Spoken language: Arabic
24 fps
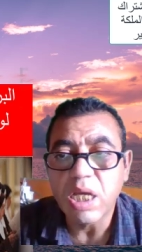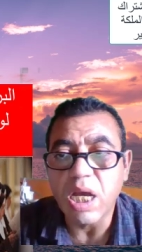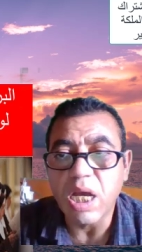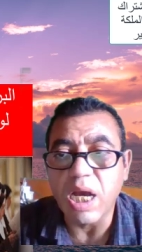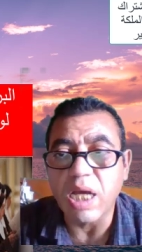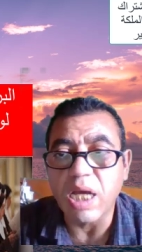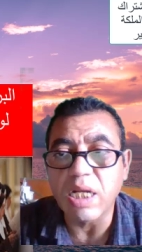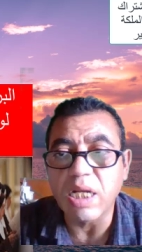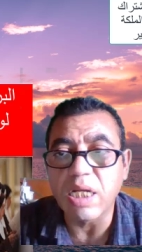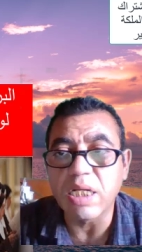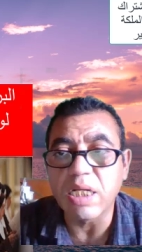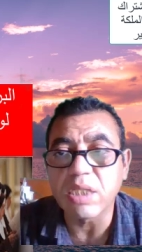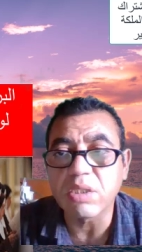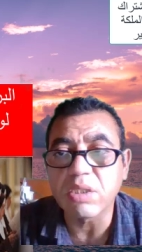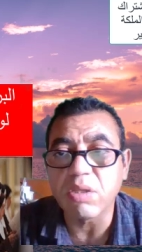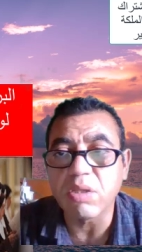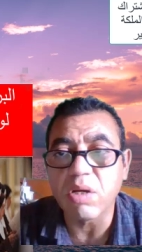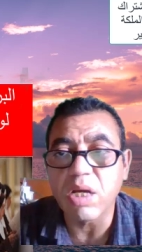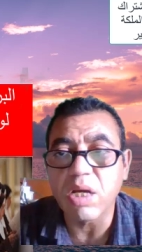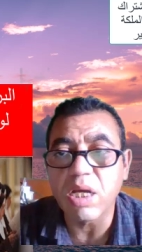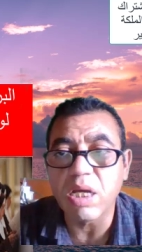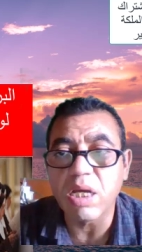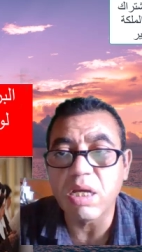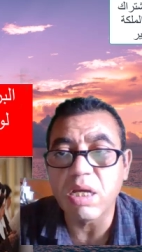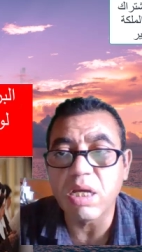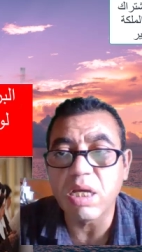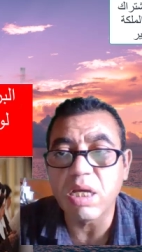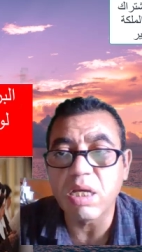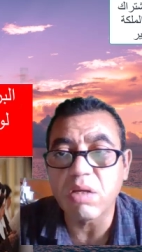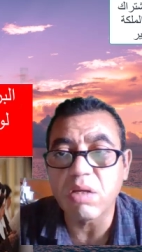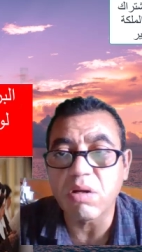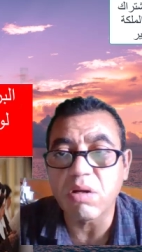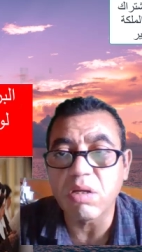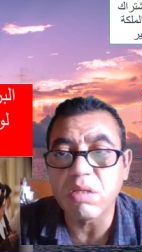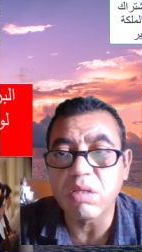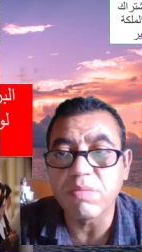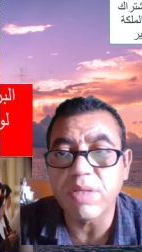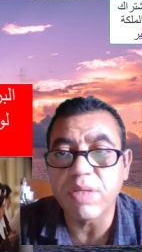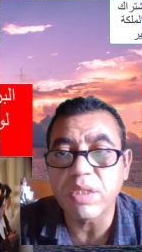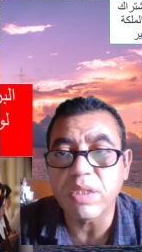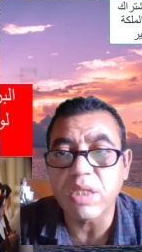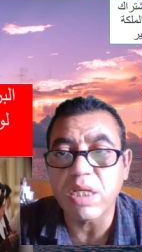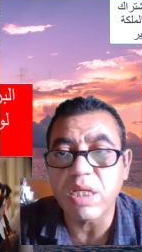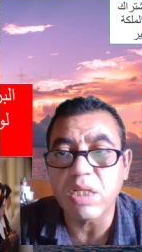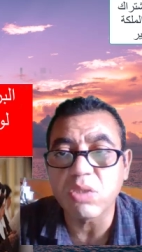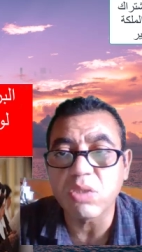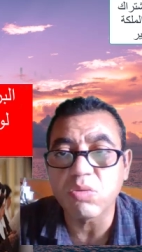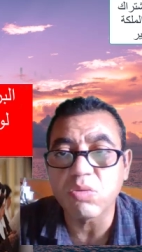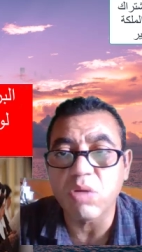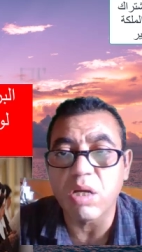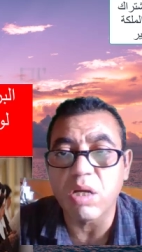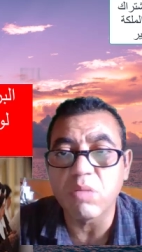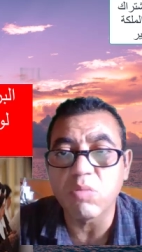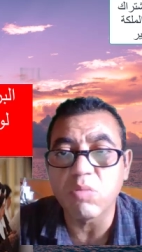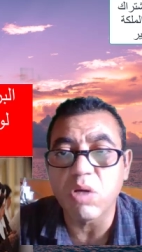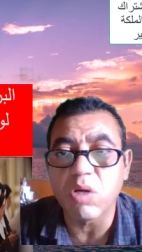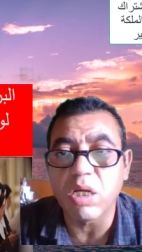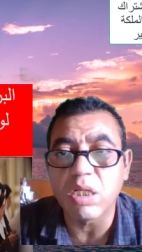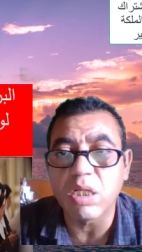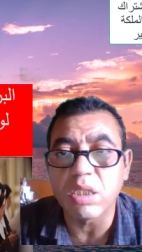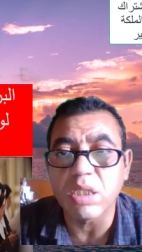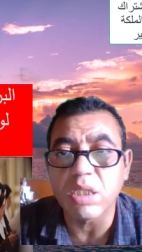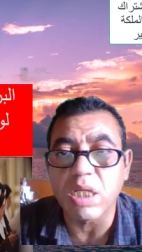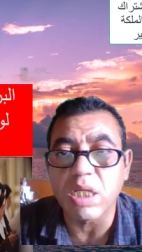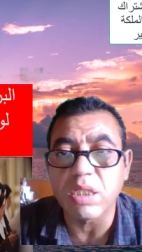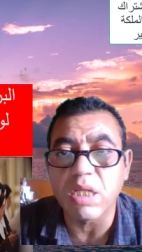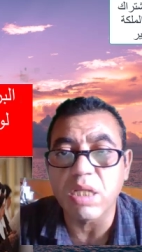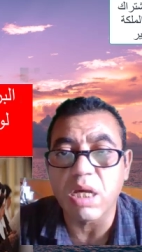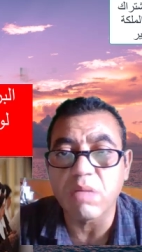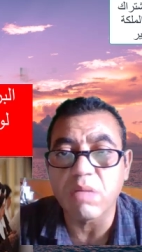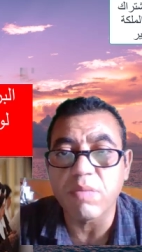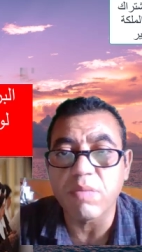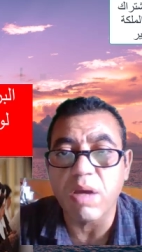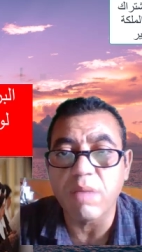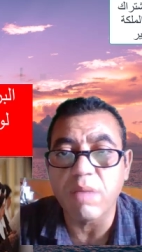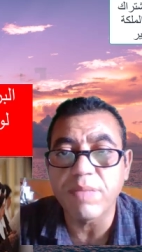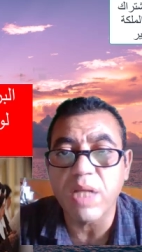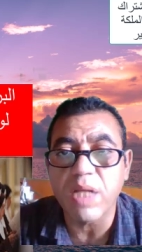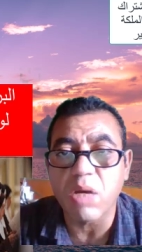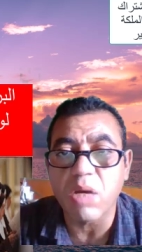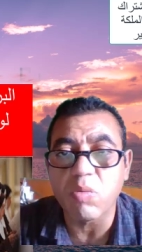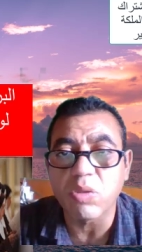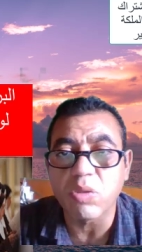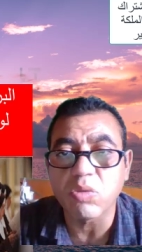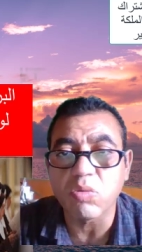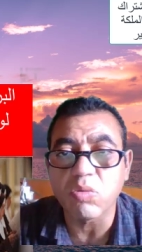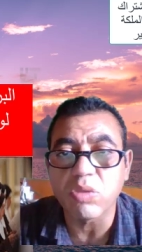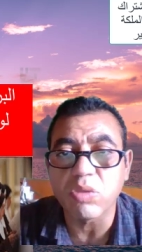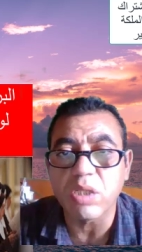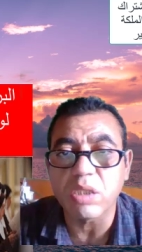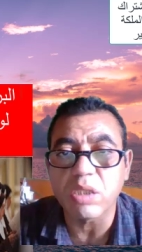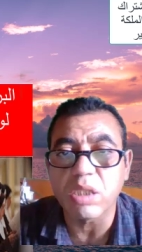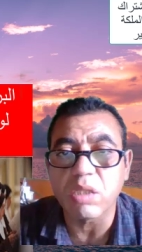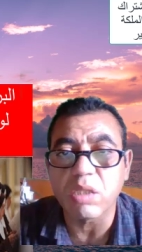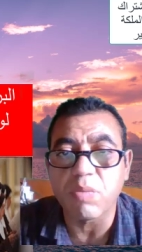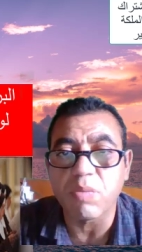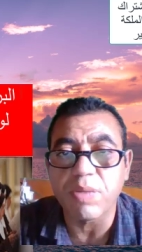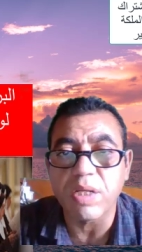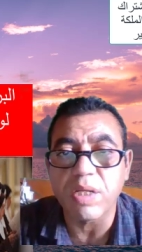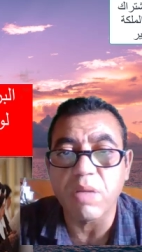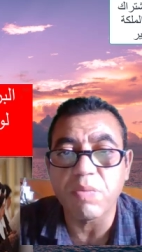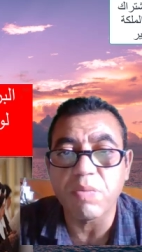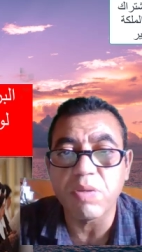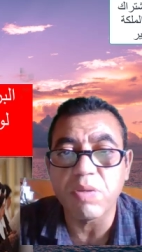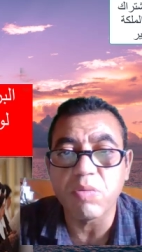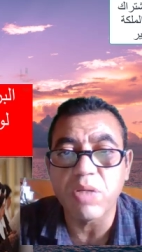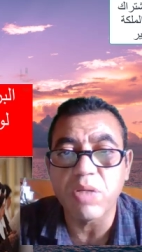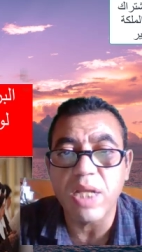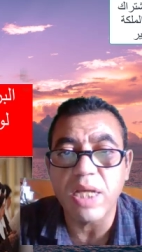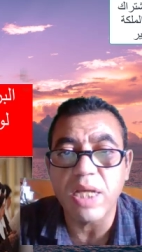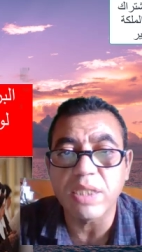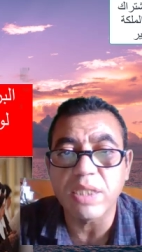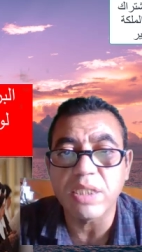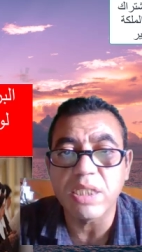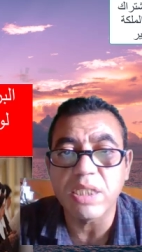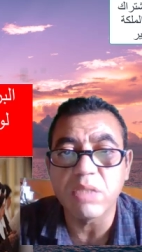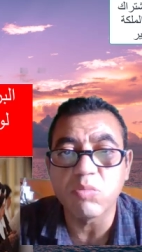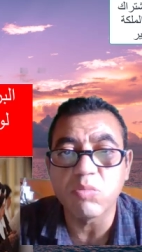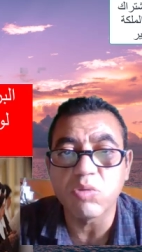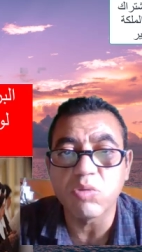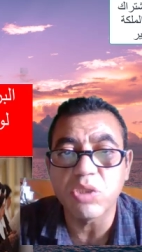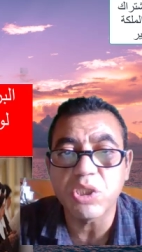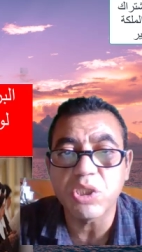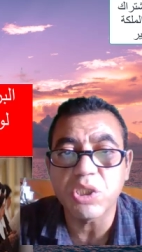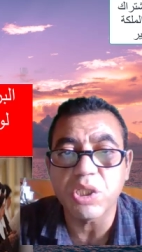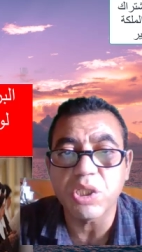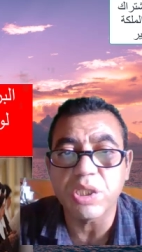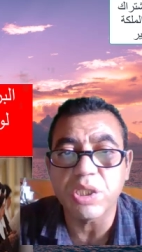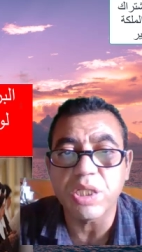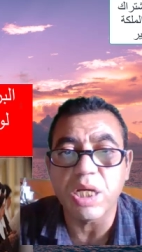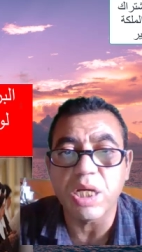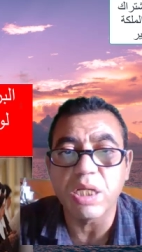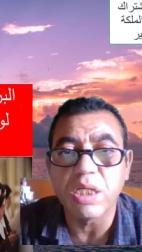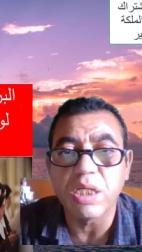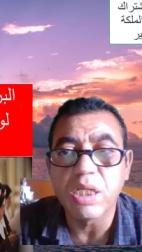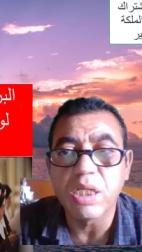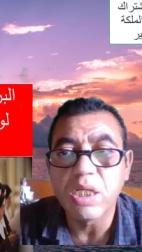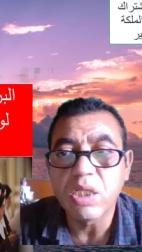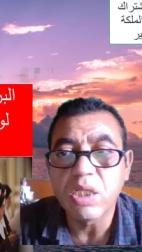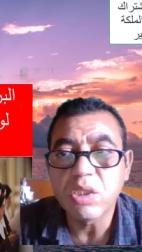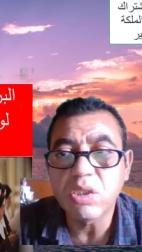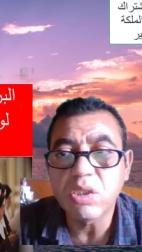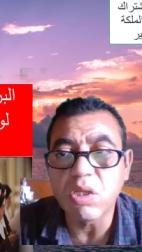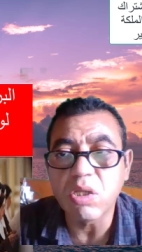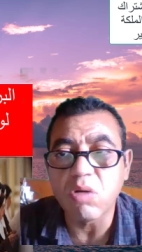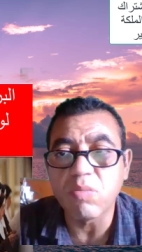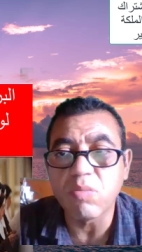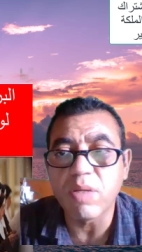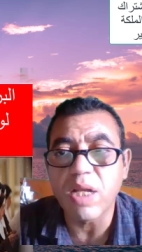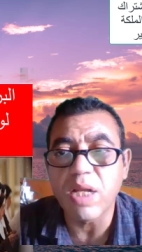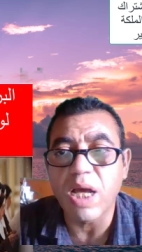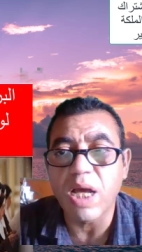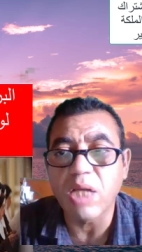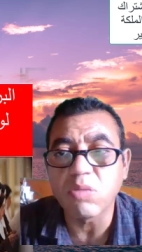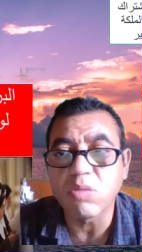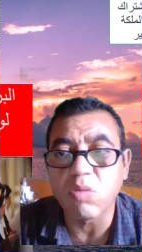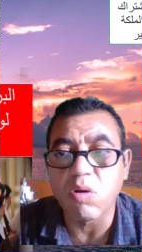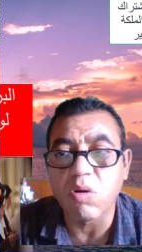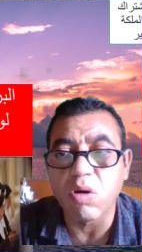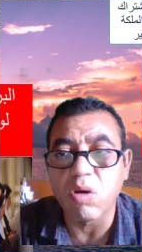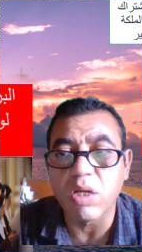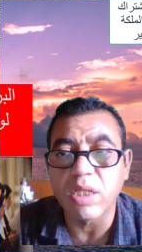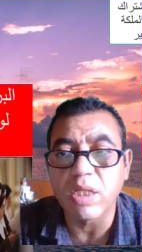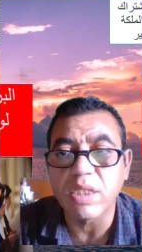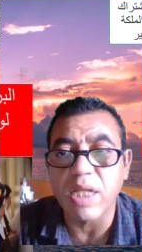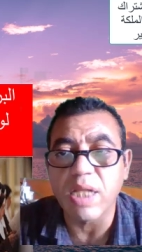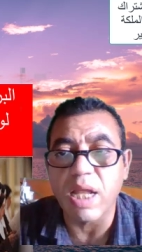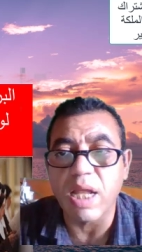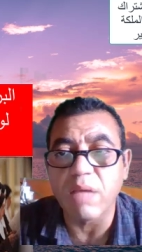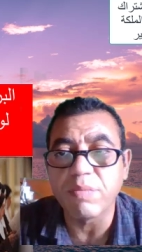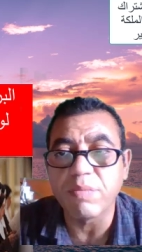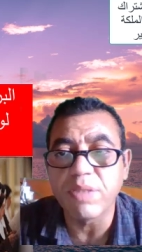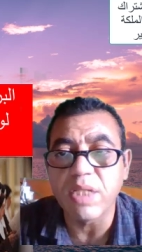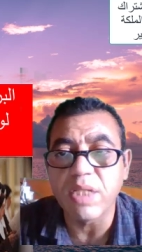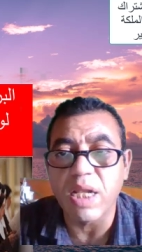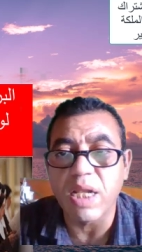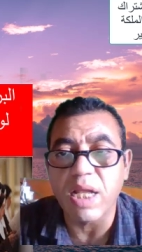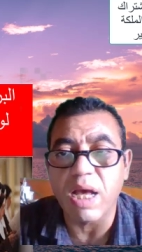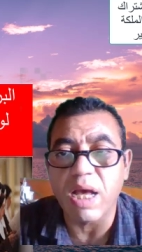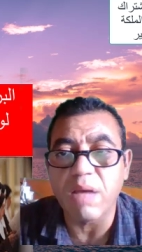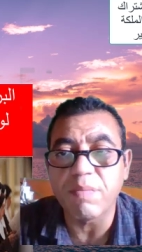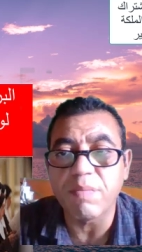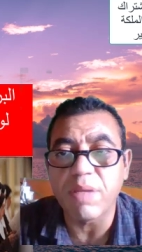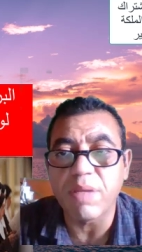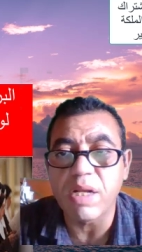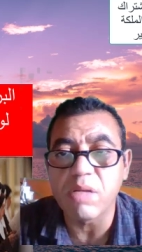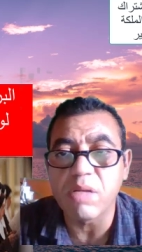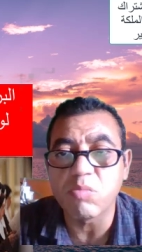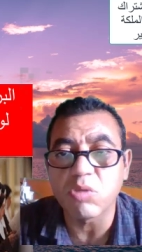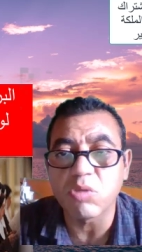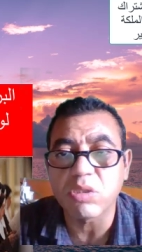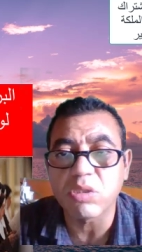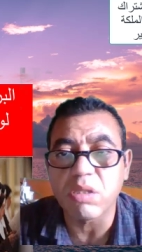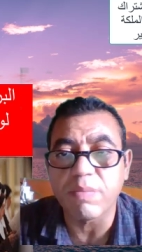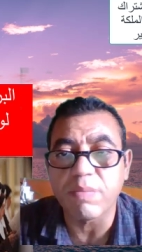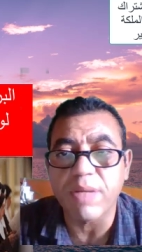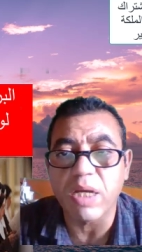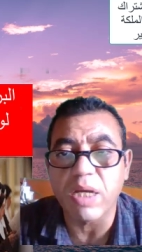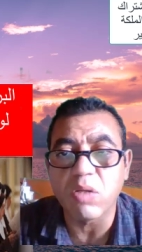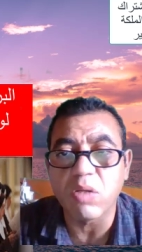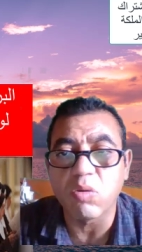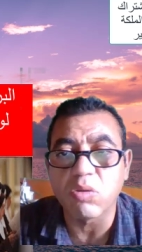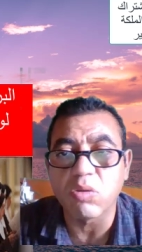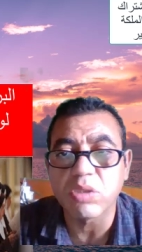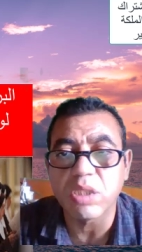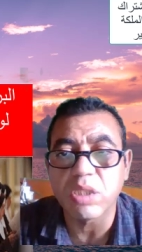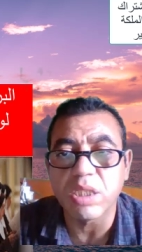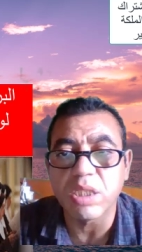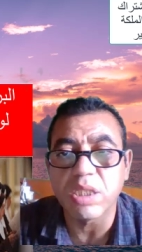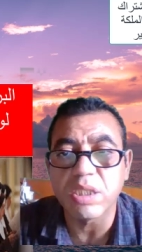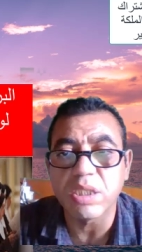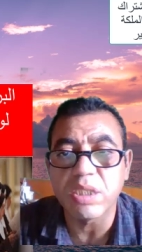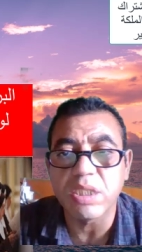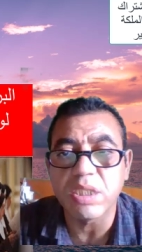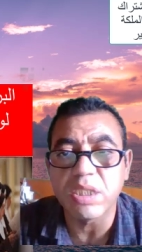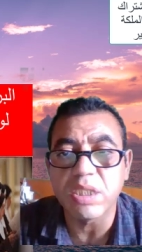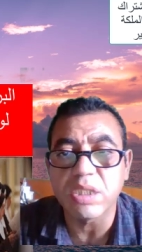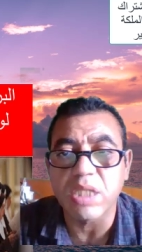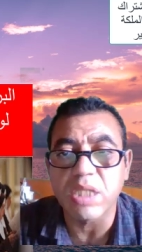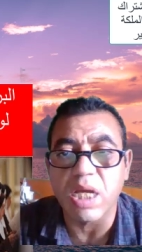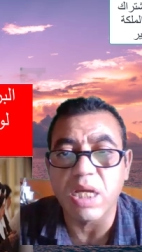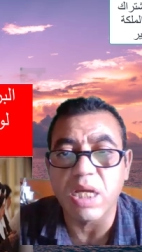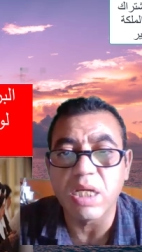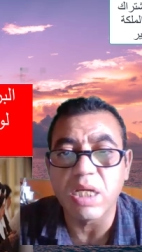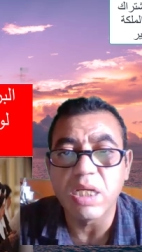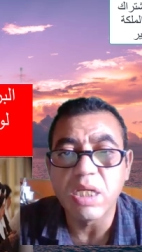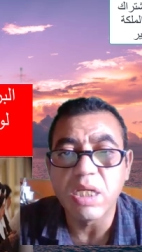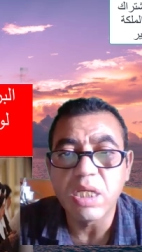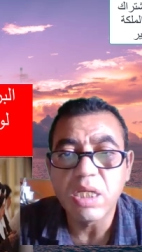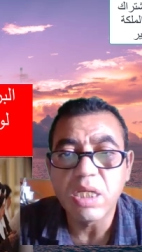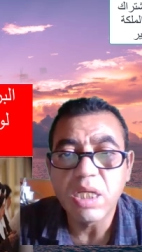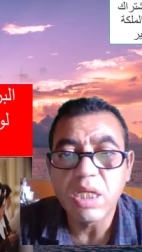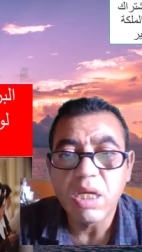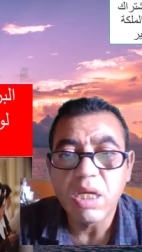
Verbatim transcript: أعلنت آه، راهبات يسوع المخلص أن أربعة من أخوتهن اختطفن في ولاية إيمو نيجيريا يوم الأحد وقالت الأمينة العامة للمجتمع الأخت جيتا